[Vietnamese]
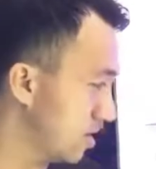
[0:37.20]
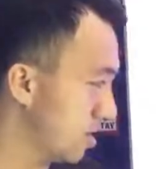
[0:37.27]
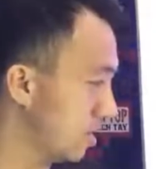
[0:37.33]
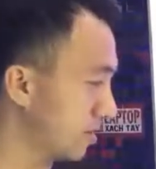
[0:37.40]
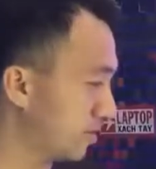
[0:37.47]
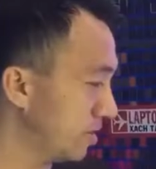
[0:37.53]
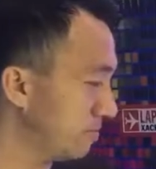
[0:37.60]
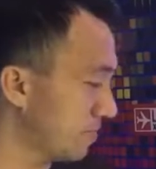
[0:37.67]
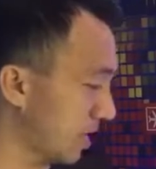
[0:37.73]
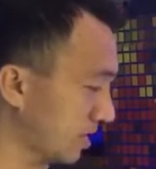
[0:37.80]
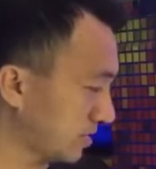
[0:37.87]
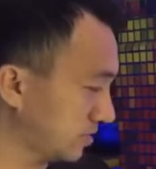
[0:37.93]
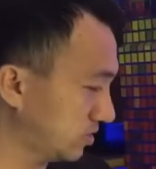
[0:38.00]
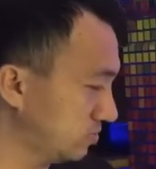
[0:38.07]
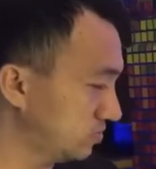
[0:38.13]
À, trước mặt
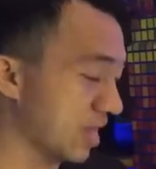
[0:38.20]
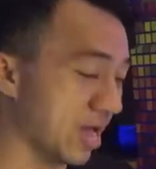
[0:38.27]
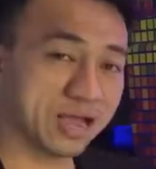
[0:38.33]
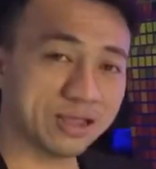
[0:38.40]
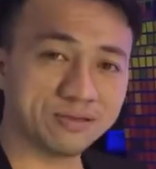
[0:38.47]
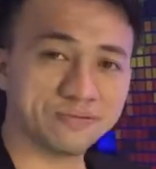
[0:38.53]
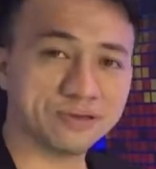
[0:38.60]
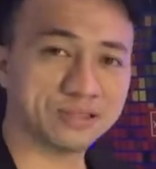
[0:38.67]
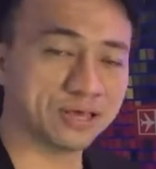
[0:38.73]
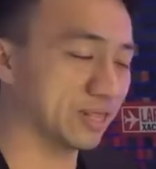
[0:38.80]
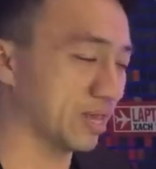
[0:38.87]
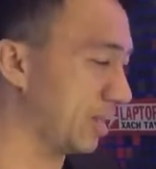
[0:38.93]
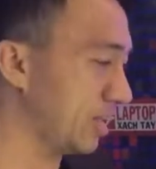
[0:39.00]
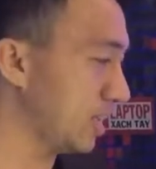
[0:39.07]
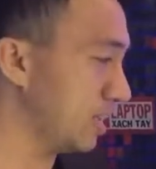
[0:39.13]
chúng ta chúng ta có
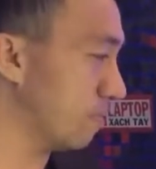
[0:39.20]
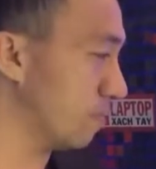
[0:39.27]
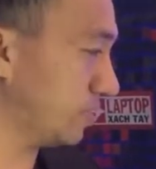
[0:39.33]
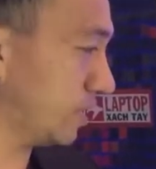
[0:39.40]
thể thấy đây là một